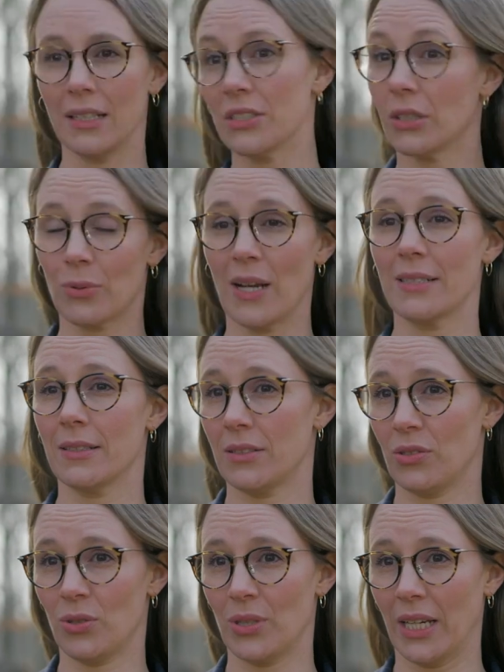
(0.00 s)
une crise
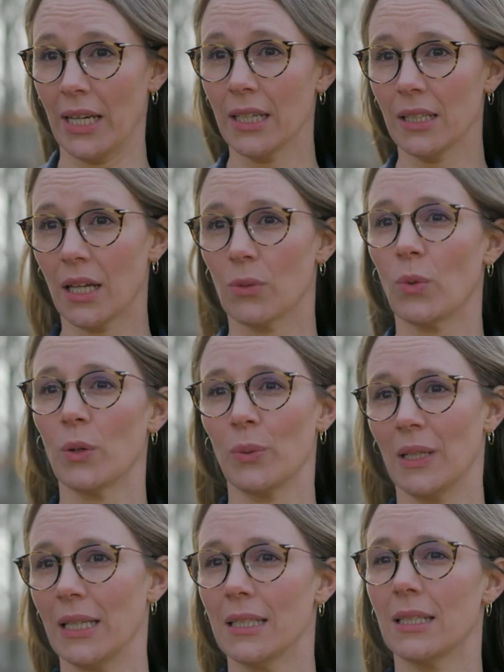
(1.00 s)
liée à la nature.
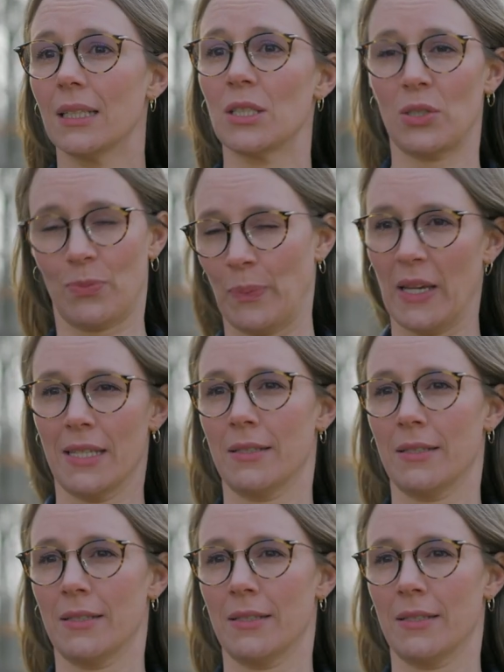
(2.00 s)
Nous avons